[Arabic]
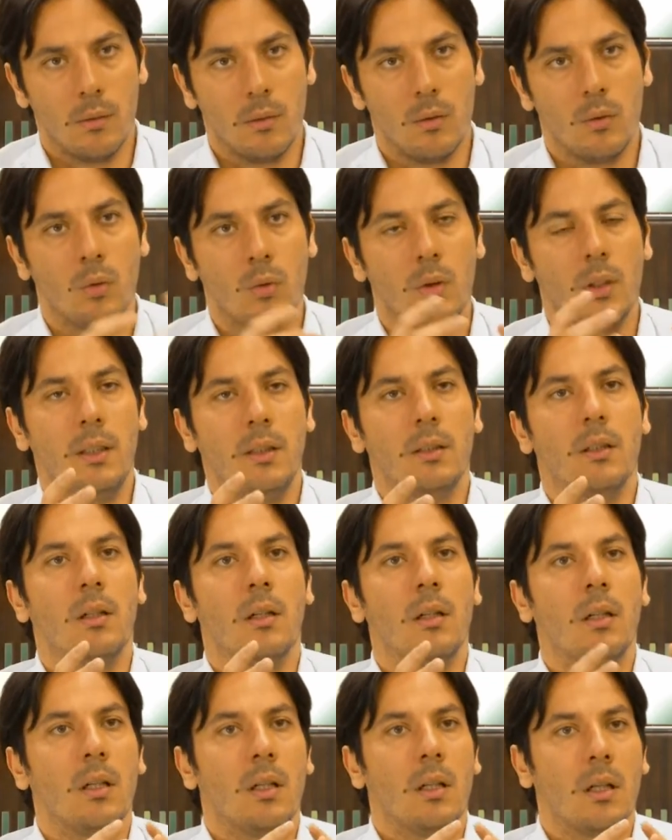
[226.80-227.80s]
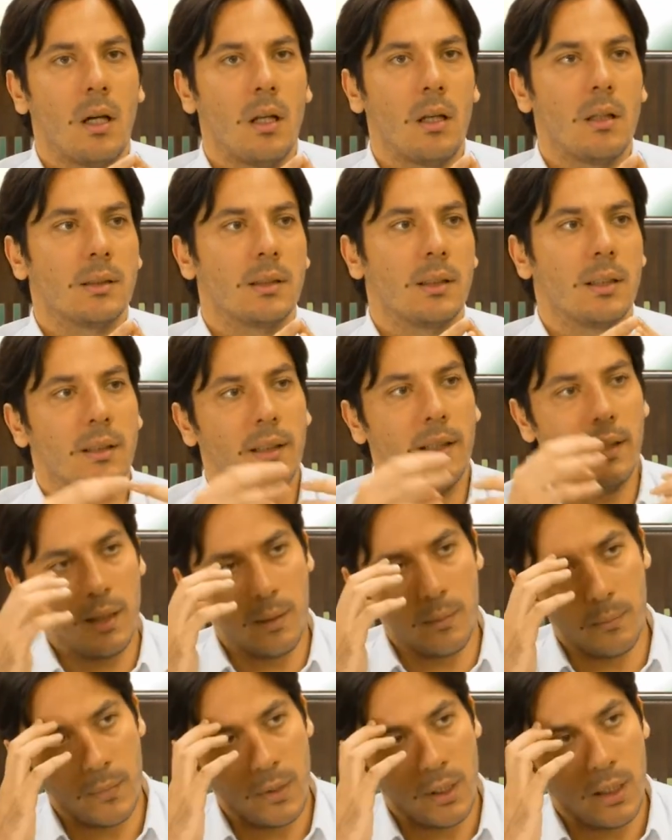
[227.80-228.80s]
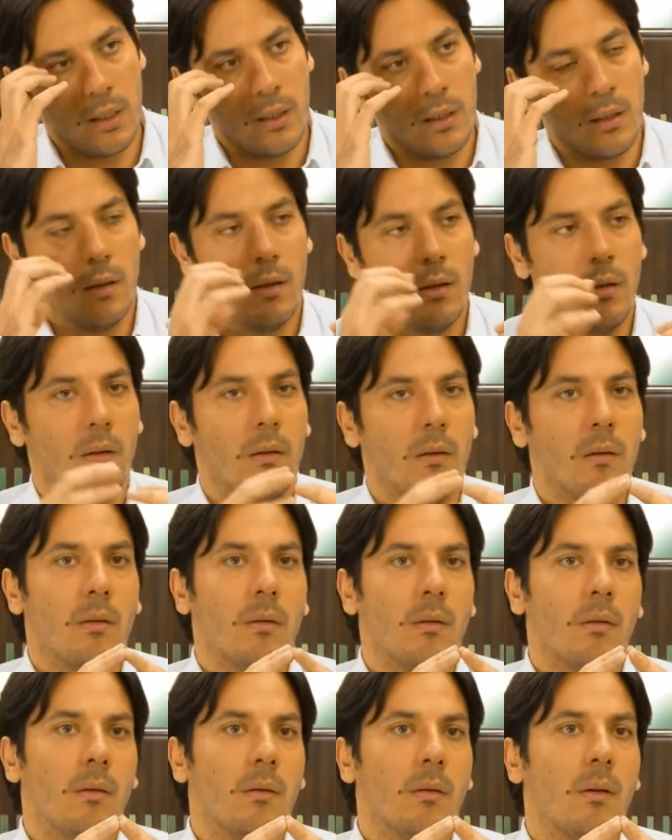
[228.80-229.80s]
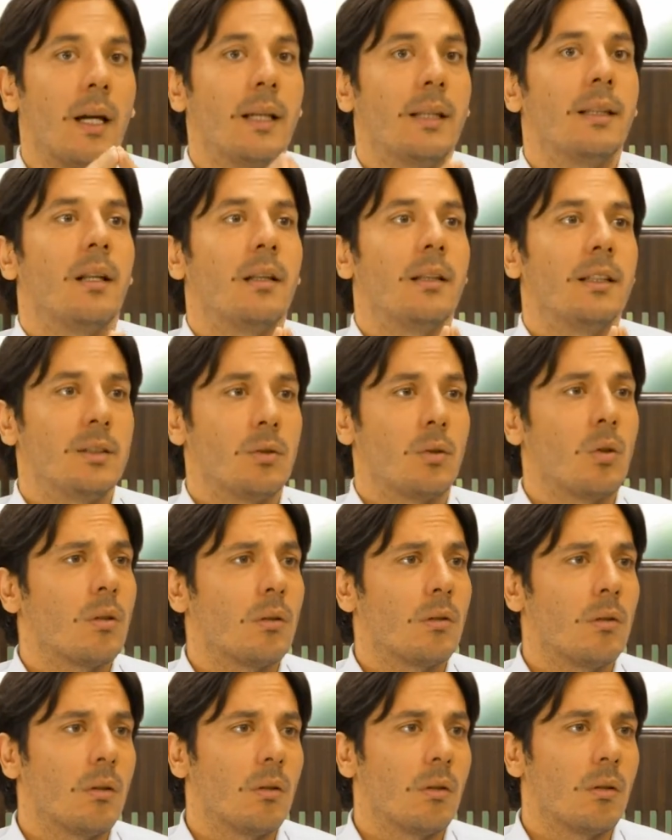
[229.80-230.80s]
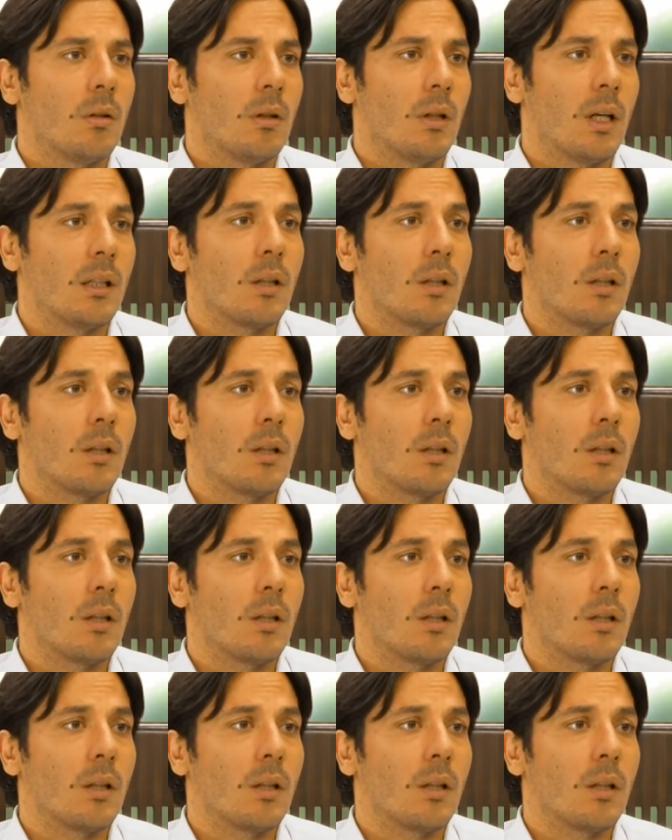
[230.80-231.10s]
انه نحن خلص قدام آه الديزوردر نعم.